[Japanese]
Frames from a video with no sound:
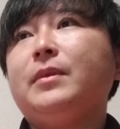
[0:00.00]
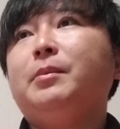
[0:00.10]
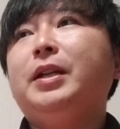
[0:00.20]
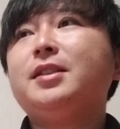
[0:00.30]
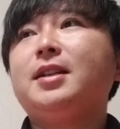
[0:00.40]

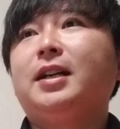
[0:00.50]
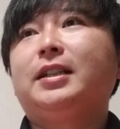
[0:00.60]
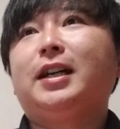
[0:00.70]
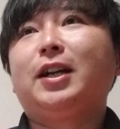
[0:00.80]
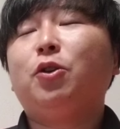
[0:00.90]
皆さんが
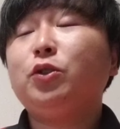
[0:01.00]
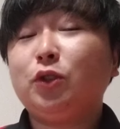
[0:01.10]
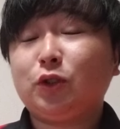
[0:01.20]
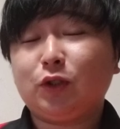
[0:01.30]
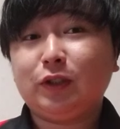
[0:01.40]
だから本
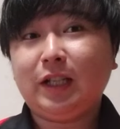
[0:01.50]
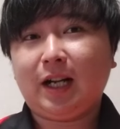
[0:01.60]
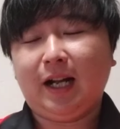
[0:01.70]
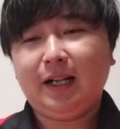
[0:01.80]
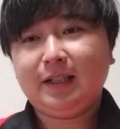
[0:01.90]
当なん
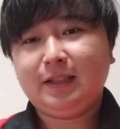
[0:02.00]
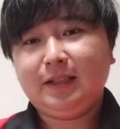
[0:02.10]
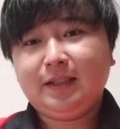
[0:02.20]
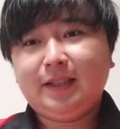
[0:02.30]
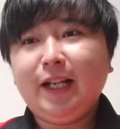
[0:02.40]
か
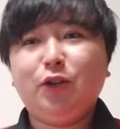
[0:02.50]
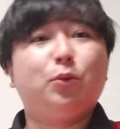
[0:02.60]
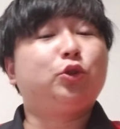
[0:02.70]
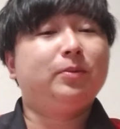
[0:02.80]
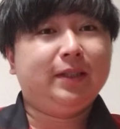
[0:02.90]
何を
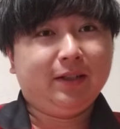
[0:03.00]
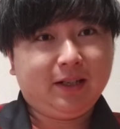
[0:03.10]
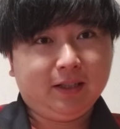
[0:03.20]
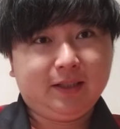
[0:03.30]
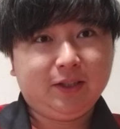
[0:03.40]
求めてる
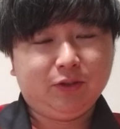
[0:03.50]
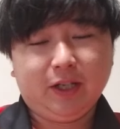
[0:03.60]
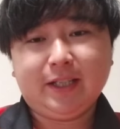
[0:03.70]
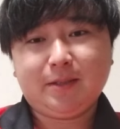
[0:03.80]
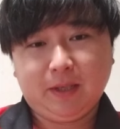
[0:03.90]
かっていうのが
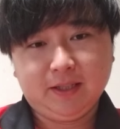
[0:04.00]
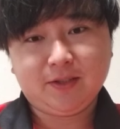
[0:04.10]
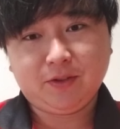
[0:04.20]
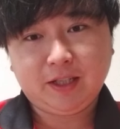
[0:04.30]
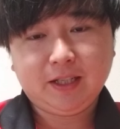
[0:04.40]
一番です
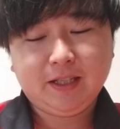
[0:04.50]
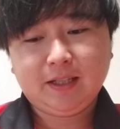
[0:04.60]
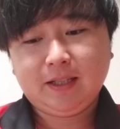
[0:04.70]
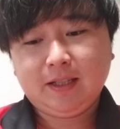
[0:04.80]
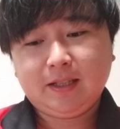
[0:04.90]
よね
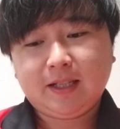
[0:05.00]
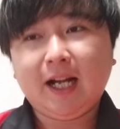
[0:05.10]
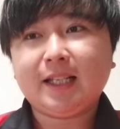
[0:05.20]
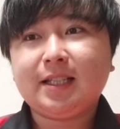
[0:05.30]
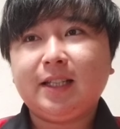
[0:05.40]

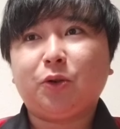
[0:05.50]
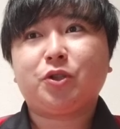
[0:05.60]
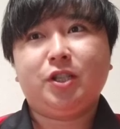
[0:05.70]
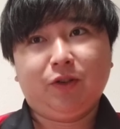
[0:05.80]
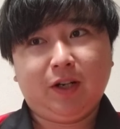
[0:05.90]
勝ってほ
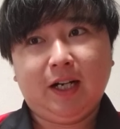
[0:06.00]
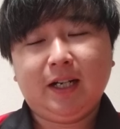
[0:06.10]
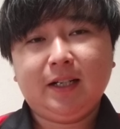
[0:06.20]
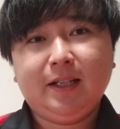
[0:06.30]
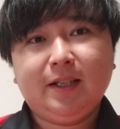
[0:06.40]
しいのか
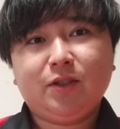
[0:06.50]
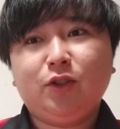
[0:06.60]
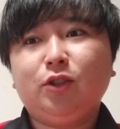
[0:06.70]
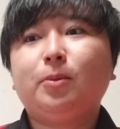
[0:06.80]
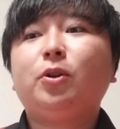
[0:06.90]
そ
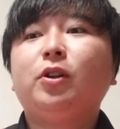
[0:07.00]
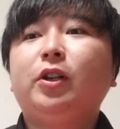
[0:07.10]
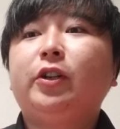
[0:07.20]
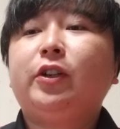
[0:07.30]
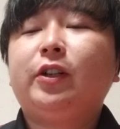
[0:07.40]
れとも、
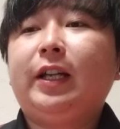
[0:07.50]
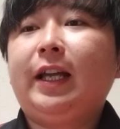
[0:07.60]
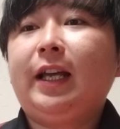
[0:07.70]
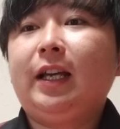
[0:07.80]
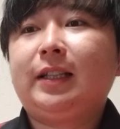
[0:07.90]

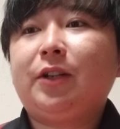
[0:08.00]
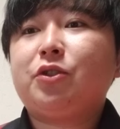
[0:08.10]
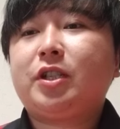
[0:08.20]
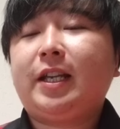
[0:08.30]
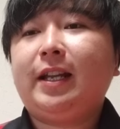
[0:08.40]
えー、楽
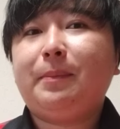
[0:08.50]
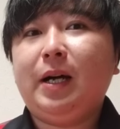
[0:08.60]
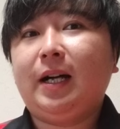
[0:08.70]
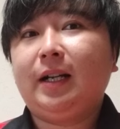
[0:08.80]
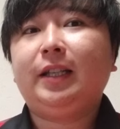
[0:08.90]
しけれ
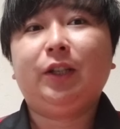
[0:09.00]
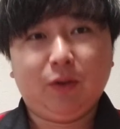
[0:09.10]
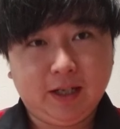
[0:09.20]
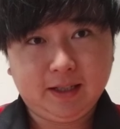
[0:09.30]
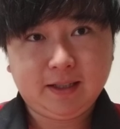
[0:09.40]
ばいいの
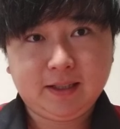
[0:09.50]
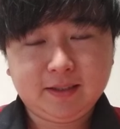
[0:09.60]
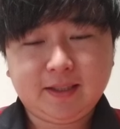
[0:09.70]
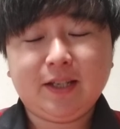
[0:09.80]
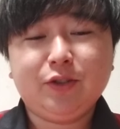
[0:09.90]

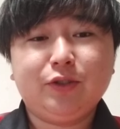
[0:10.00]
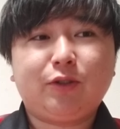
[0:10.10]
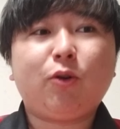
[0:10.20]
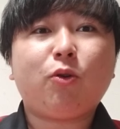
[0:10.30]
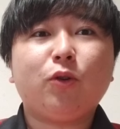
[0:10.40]
かっていう
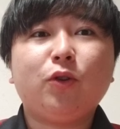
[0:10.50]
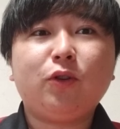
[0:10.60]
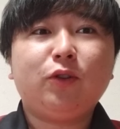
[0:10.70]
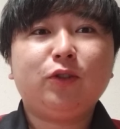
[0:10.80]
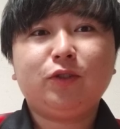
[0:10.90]
ここ
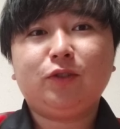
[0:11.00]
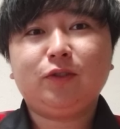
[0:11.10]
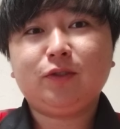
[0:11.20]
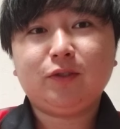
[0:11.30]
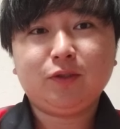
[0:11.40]
の
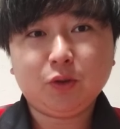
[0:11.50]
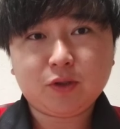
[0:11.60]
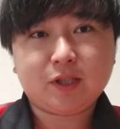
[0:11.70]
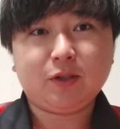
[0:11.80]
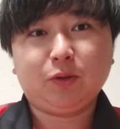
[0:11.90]
どっ
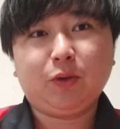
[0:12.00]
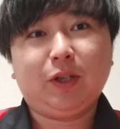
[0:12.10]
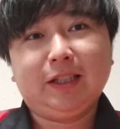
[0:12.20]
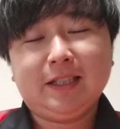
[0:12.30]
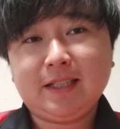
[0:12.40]
ちを取る
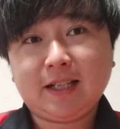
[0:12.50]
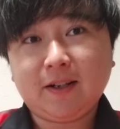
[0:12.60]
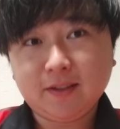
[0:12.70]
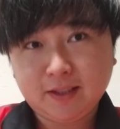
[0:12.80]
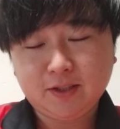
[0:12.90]
かで全然
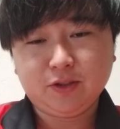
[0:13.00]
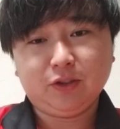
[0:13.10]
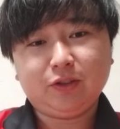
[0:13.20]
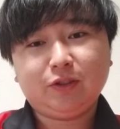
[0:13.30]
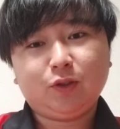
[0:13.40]
変わってく
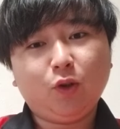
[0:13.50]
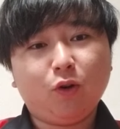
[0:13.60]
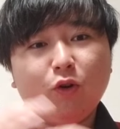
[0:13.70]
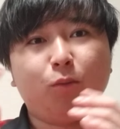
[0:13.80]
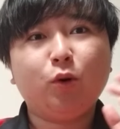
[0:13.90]
る
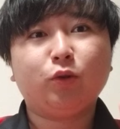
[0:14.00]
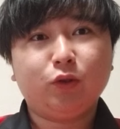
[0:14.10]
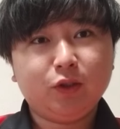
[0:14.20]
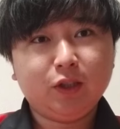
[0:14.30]
と思う